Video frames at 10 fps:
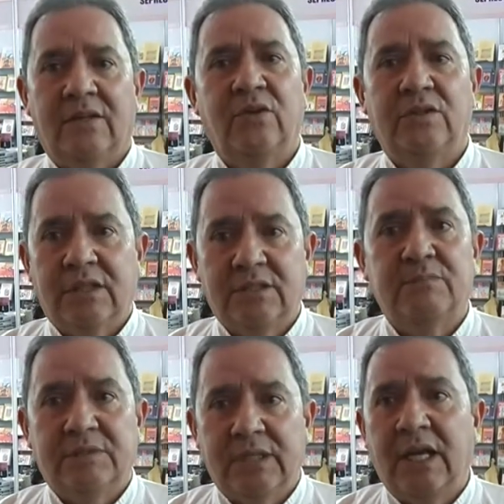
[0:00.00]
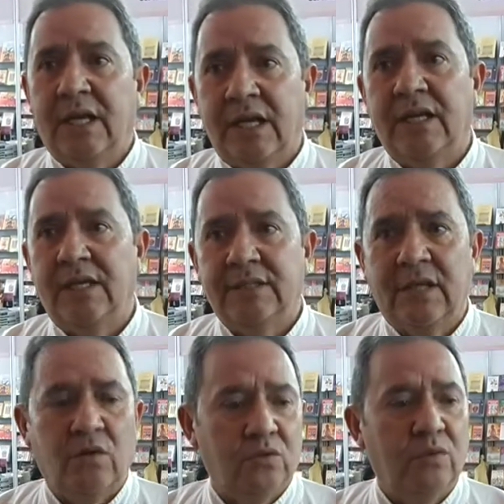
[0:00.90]
Entonces se cree que
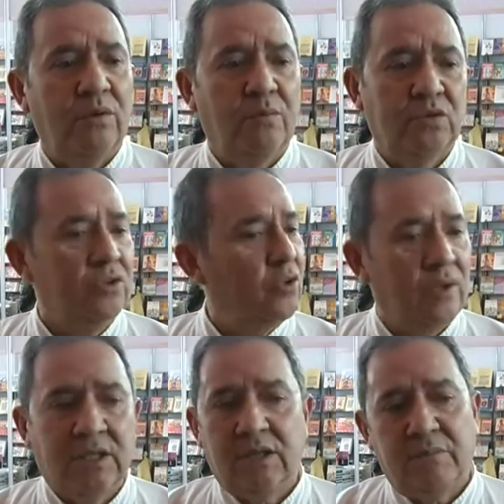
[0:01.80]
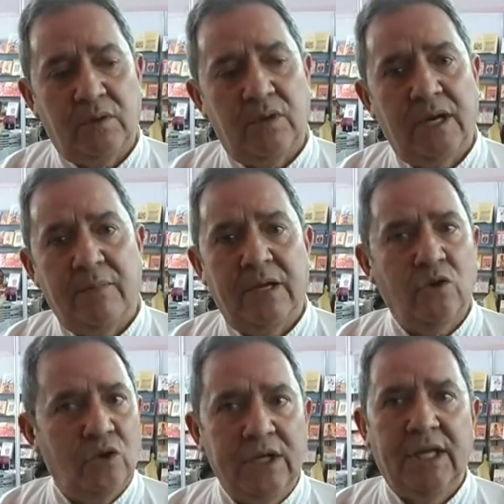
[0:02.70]
se consume mucho chocolate, pero la
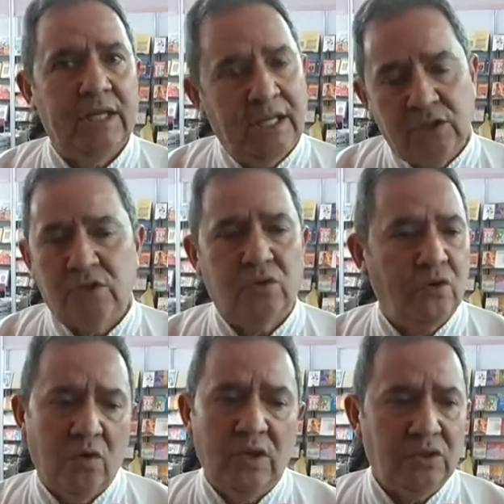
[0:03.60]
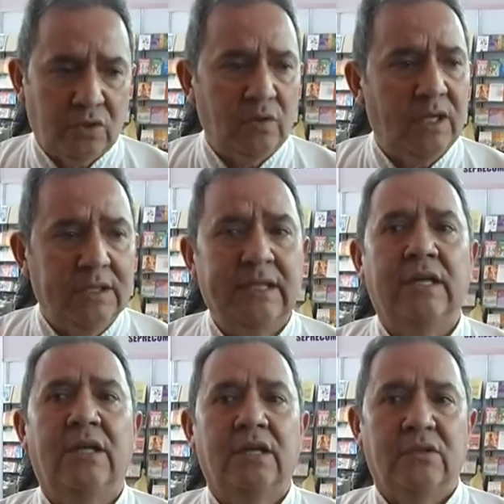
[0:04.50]
mayoría de eso no es chocolate,
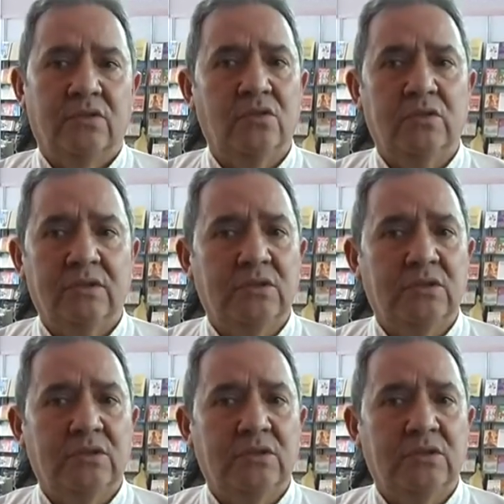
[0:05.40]
son